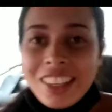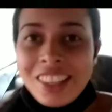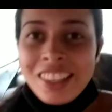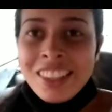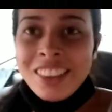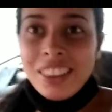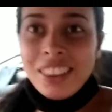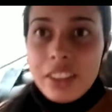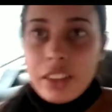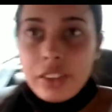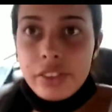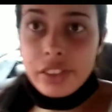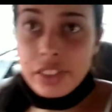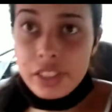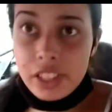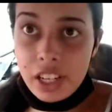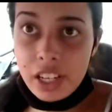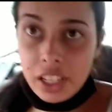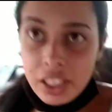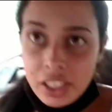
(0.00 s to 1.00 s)
Então,
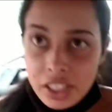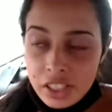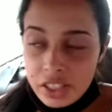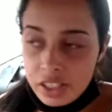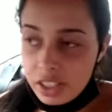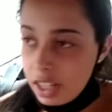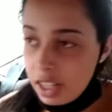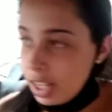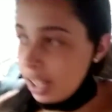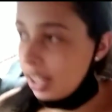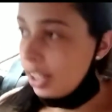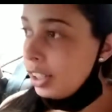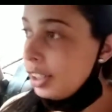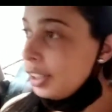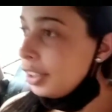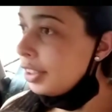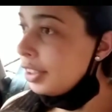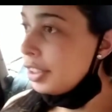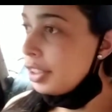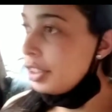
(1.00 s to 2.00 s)
gente, já
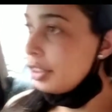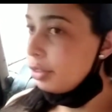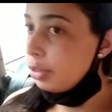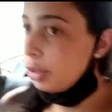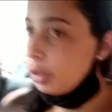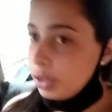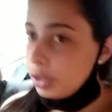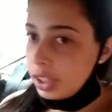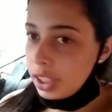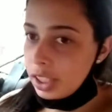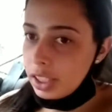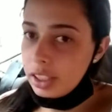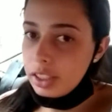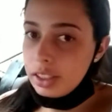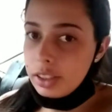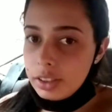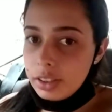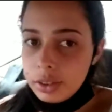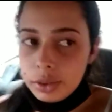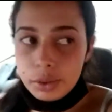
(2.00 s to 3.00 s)
voltei
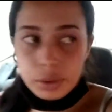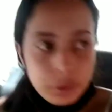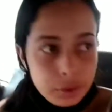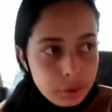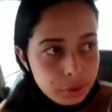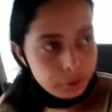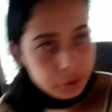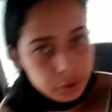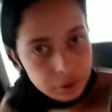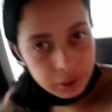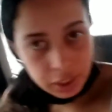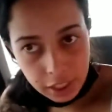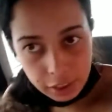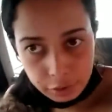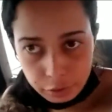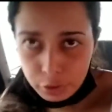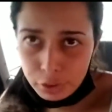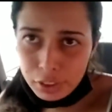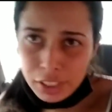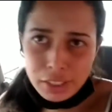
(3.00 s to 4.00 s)
do
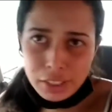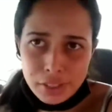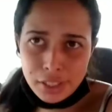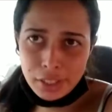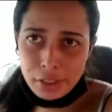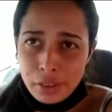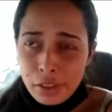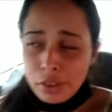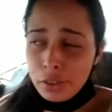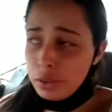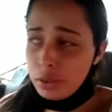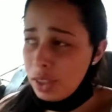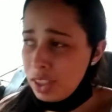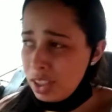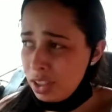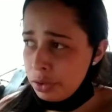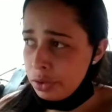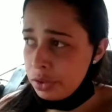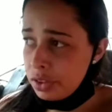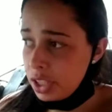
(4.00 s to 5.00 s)
centro. Voltei dizendo não, tô
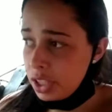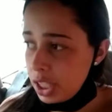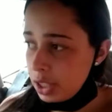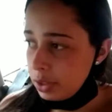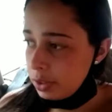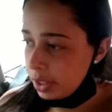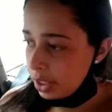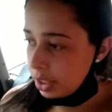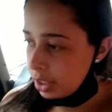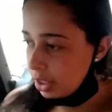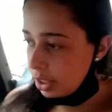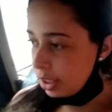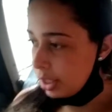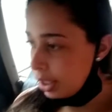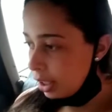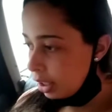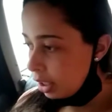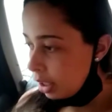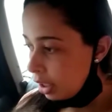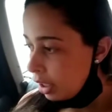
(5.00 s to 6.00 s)
aqui no centro ainda, né?